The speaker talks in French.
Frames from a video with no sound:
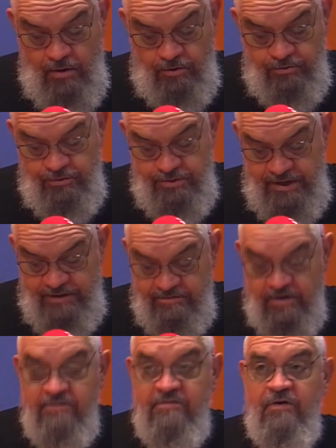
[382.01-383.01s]
ordonné est
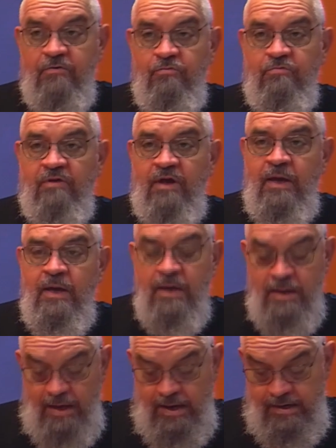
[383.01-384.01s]
exécuté,
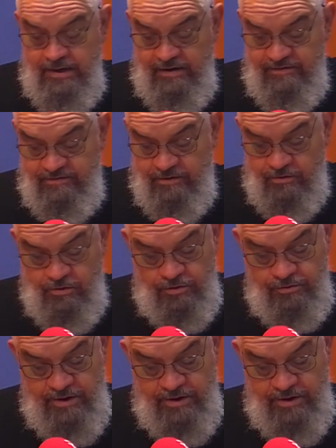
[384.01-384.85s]
et il reste encore de